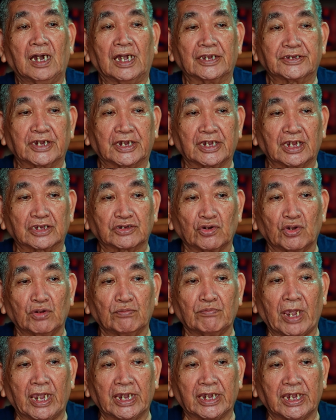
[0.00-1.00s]
asikaso
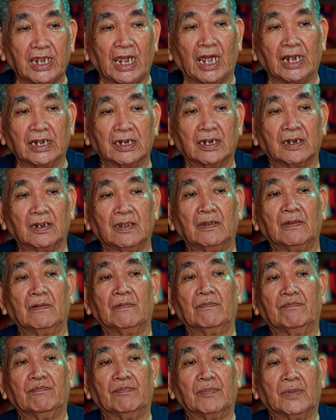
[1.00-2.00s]
yung maigi yan,
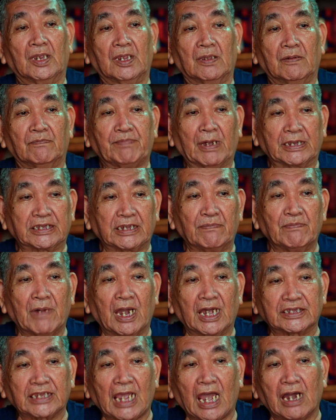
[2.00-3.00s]
pati
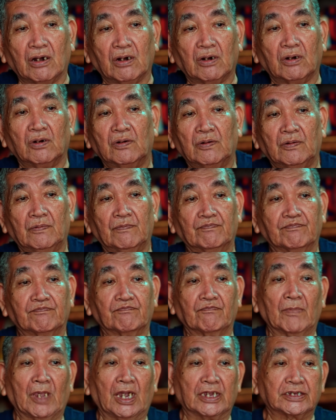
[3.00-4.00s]
mga tao,
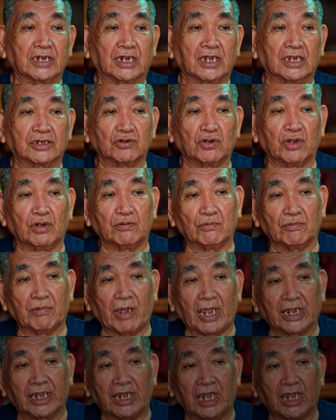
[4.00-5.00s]
at sikasuhin mo
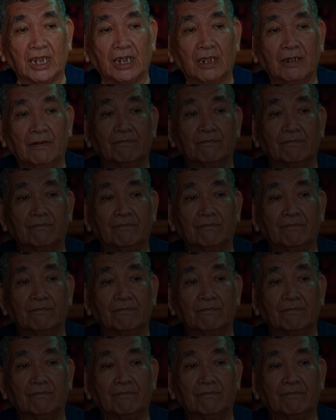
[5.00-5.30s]
maigi.